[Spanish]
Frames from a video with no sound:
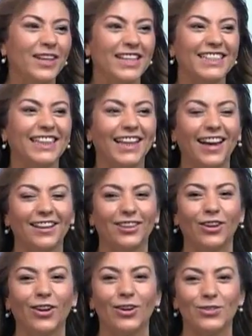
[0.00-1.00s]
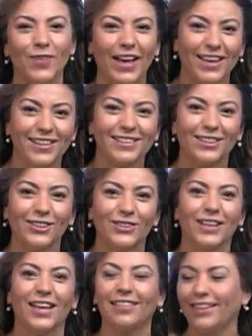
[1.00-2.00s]
felicitar a todos los
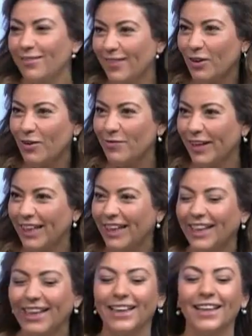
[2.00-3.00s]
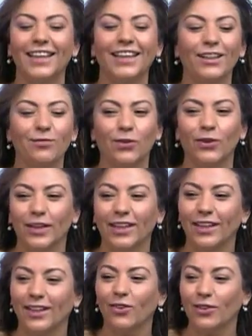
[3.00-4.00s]
maestros de Iberoamérica,
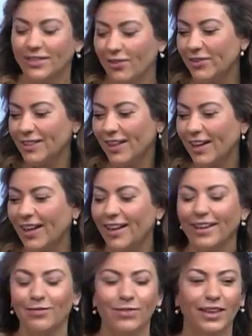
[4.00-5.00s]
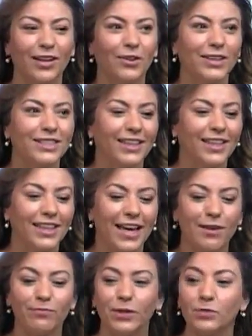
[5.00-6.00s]
porque hoy se festeja en México este
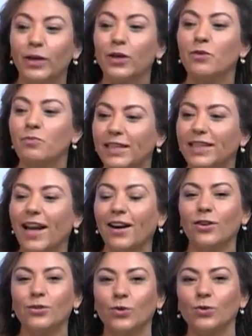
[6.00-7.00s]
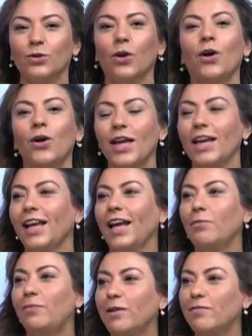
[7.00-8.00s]
día. Pues bueno, invitarlos justo
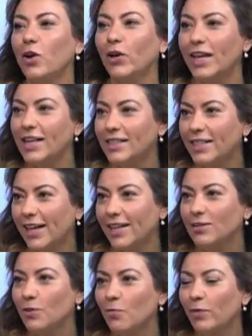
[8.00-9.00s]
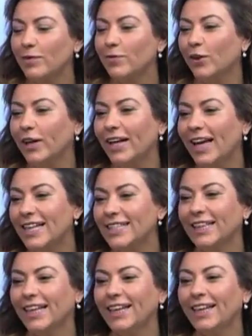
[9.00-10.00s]
el premio ILSE es un premio que
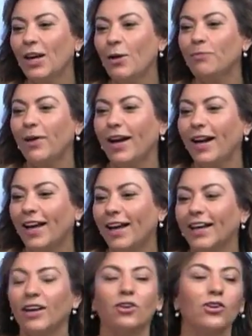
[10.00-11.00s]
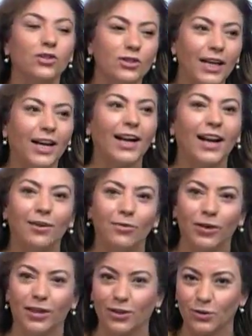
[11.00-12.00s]
nace para reconocer la
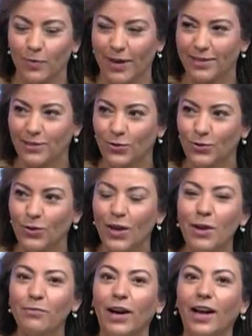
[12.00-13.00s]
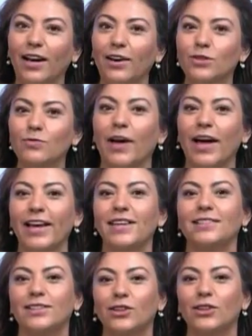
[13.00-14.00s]
labor de los maestros, para que los
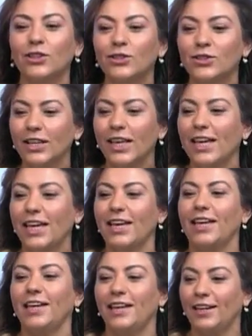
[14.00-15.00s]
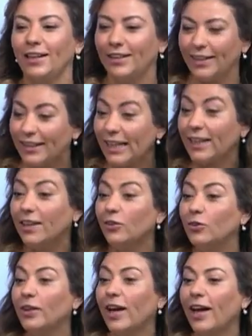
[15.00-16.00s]
maestros eh, que tienen
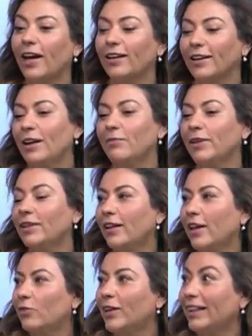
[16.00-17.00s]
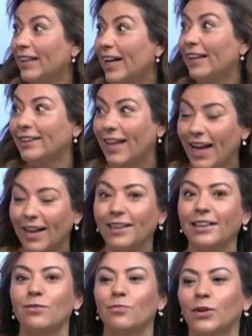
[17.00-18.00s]
una realmente una tarea
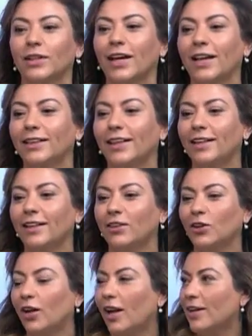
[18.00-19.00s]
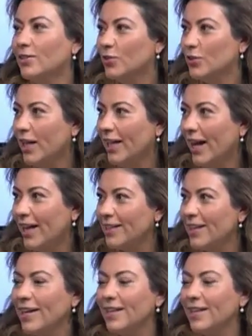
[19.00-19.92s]
tan importante dentro de la sociedad